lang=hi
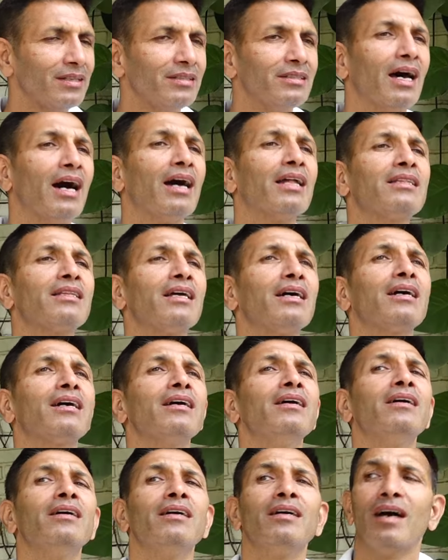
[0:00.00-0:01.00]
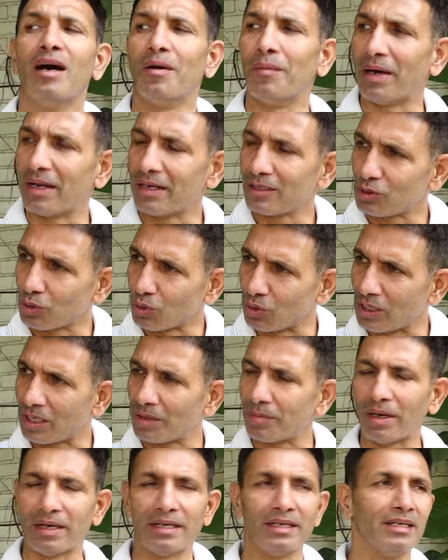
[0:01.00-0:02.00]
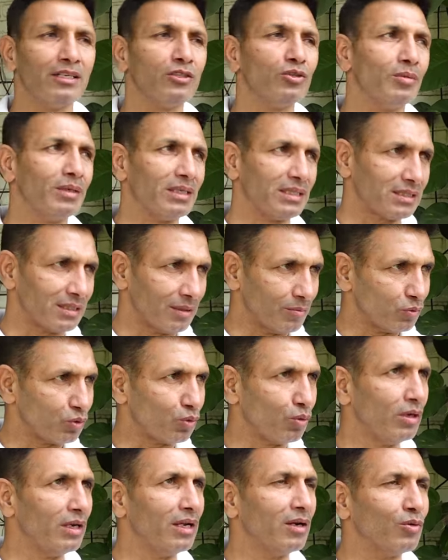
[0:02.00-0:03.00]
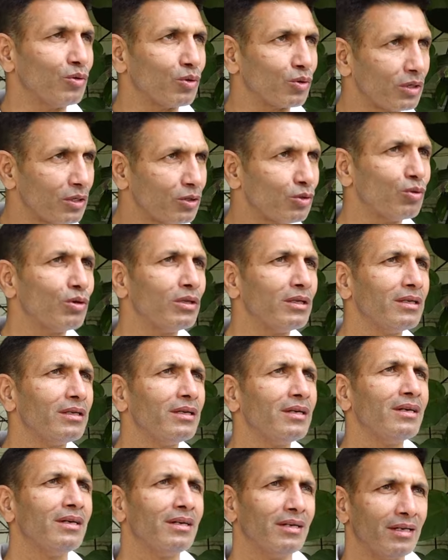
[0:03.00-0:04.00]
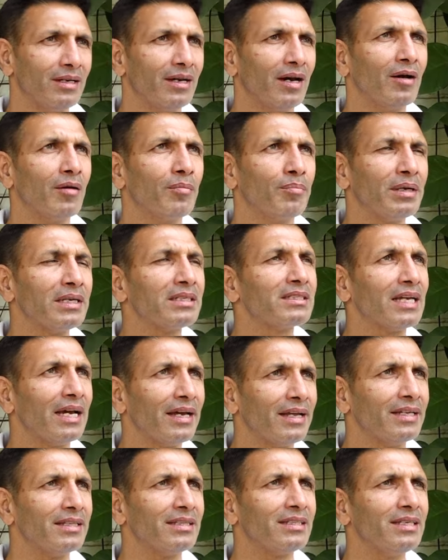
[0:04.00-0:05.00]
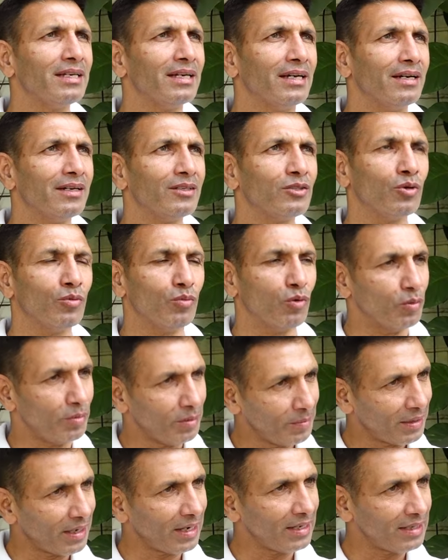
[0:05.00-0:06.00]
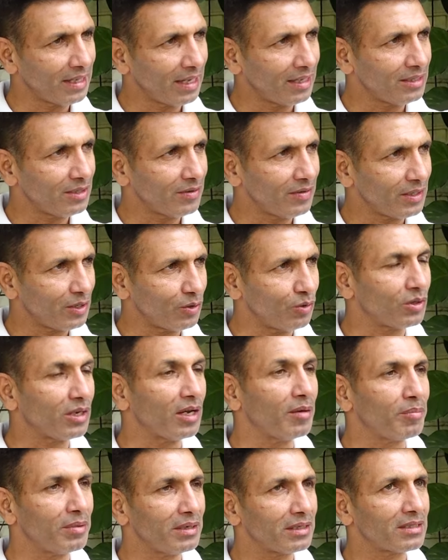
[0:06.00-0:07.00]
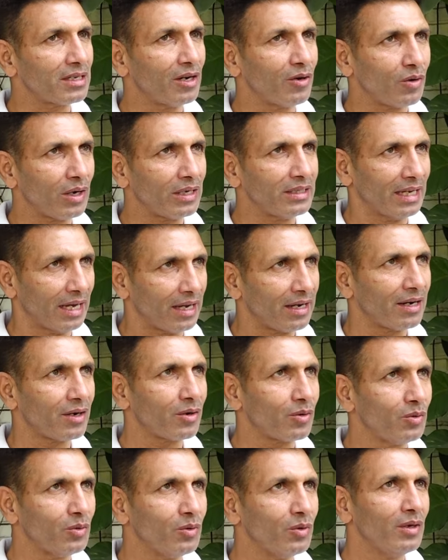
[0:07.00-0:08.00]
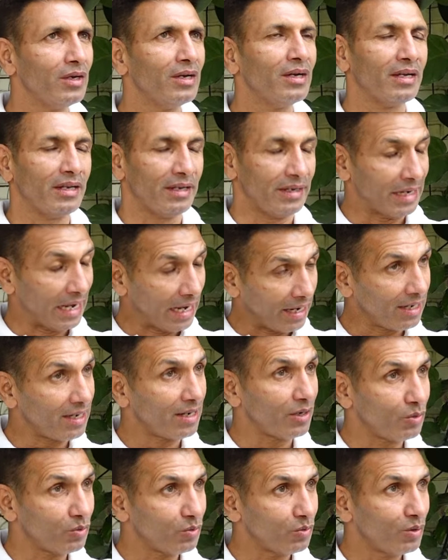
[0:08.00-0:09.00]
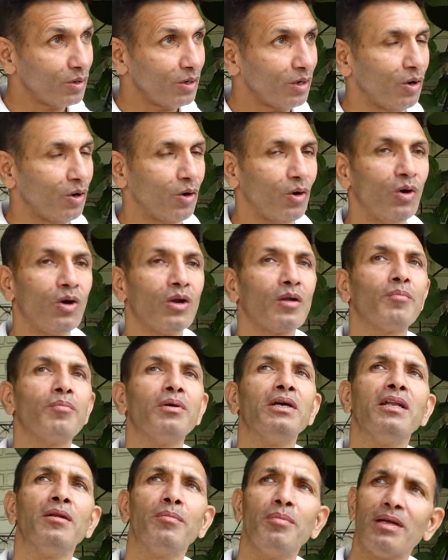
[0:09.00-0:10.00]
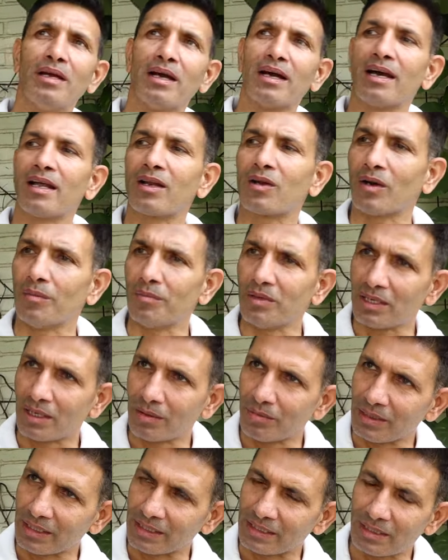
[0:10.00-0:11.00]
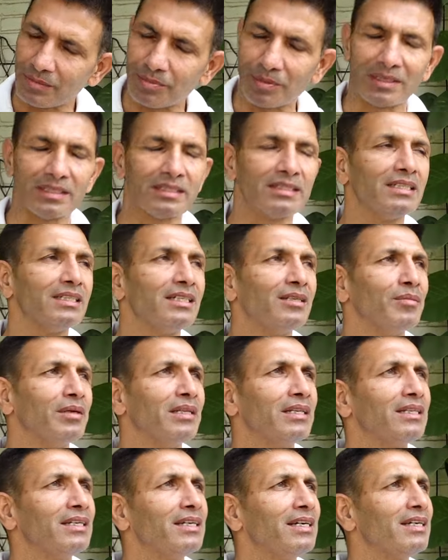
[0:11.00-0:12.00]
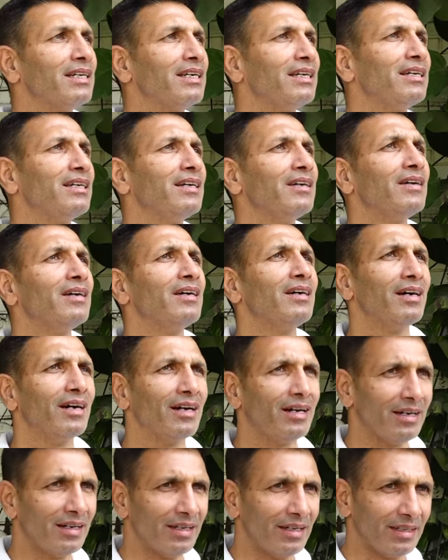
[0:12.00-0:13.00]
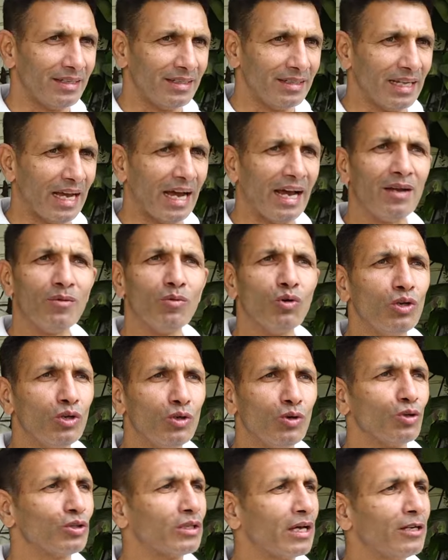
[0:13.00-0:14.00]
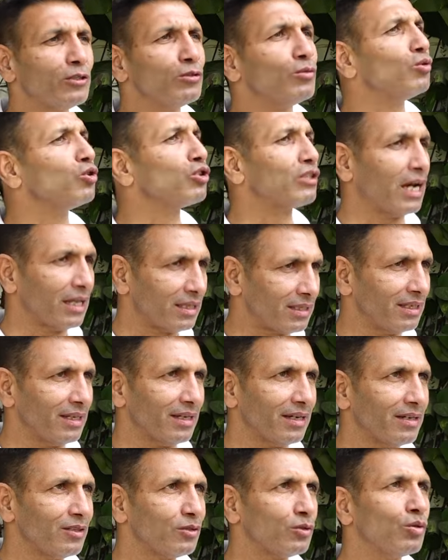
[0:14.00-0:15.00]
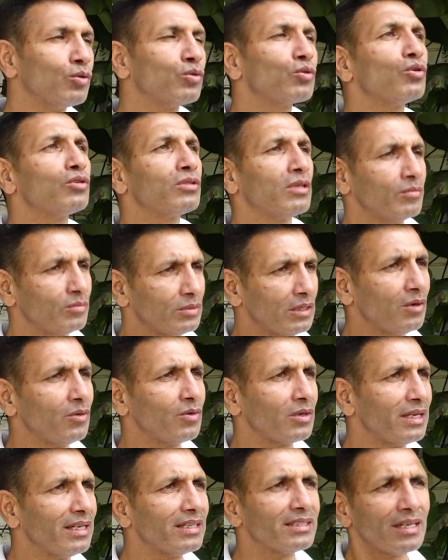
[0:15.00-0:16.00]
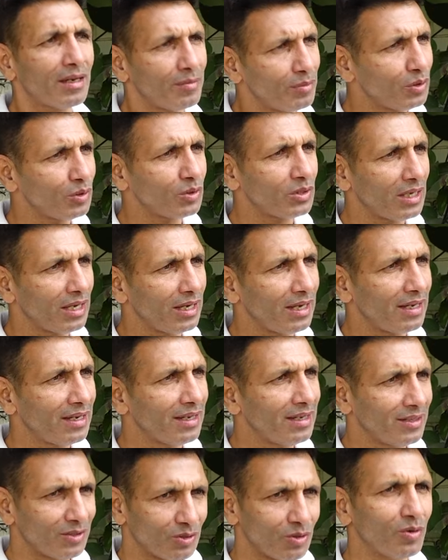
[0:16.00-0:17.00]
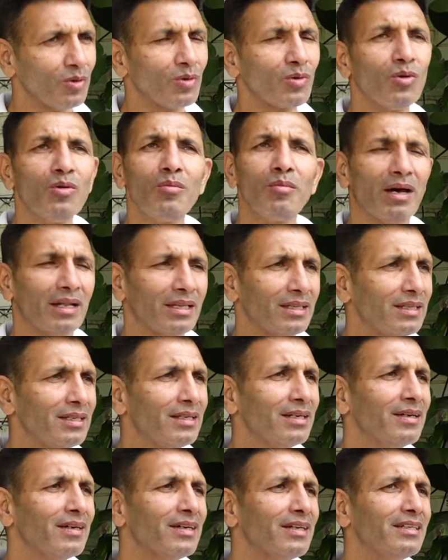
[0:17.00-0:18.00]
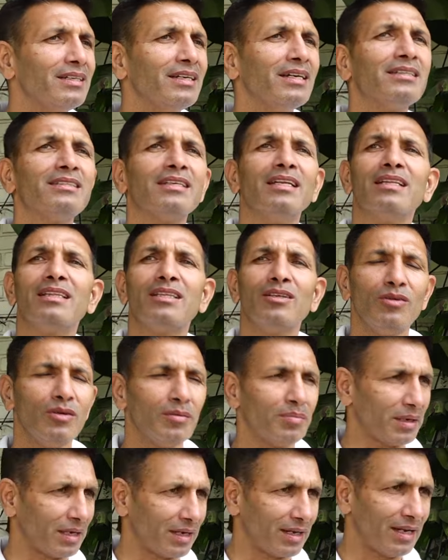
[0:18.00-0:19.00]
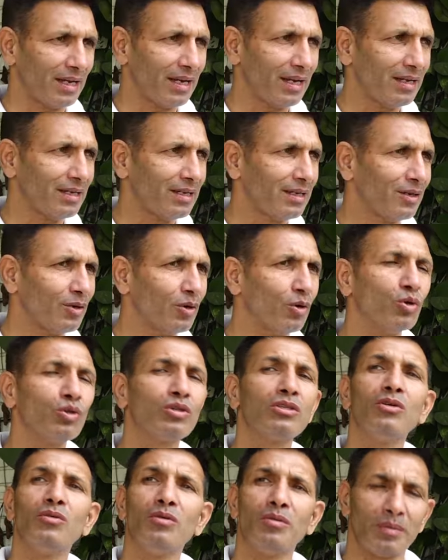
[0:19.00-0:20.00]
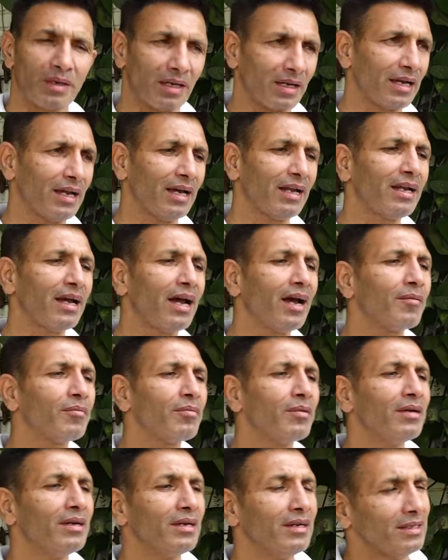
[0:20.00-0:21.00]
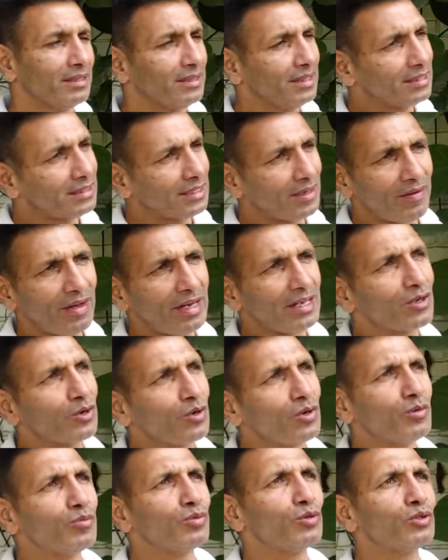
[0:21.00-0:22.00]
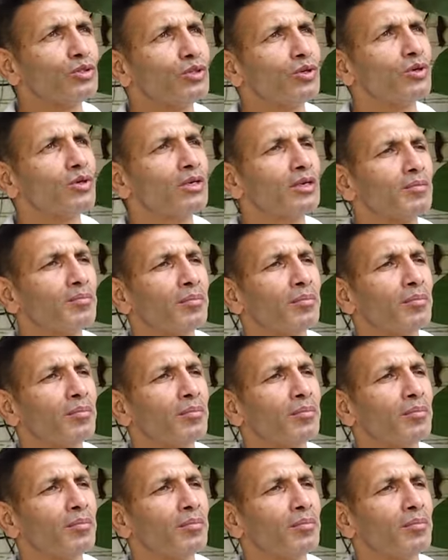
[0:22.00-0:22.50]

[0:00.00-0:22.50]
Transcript: जहाँ तक हमारे छोटे भाई हैं जो मेरे समतुल्य हैं उनकी थोड़ी अपेक्षाएं रहती है तो वो भी मेरा ही दायित्व है कि उनकी अपेक्षाओं का ध्यान रखूं न्याय करूं और फिर भी अगर कभी कभी ऐसी परिस्थिति बनती है कि न्याय वो नहीं होता है जो वो चाहते हैं तो उनको समझाऊं कि ऐसा भी होता है तो कोई बात नहीं ये चलती हुई प्रक्रिया है होती हुई प्रक्रिया अरे आप ये सवाल क्यों नहीं पूछते हो कि